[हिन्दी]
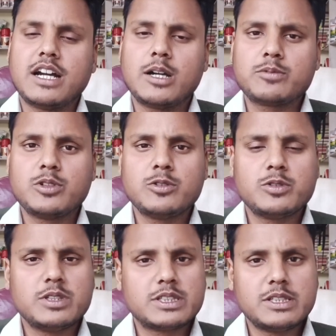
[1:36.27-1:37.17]
आपको
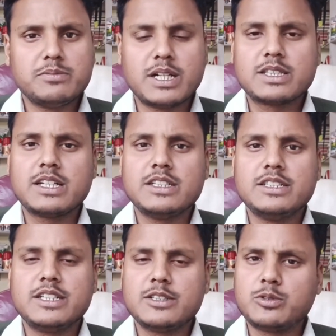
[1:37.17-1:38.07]
इसकी मात्रा
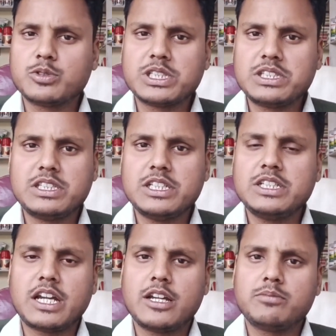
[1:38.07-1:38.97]
लेनी है दो से
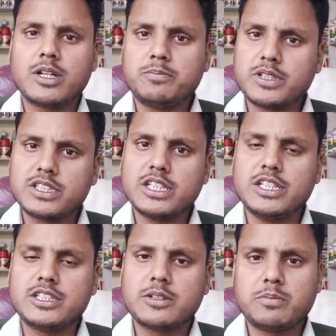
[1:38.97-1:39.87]
तीन एम प्रति
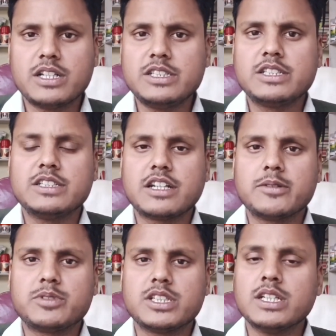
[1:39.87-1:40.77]
लीटर पानी के
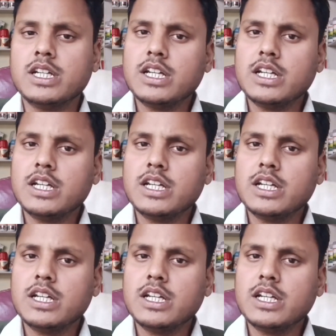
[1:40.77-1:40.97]
हिसाब से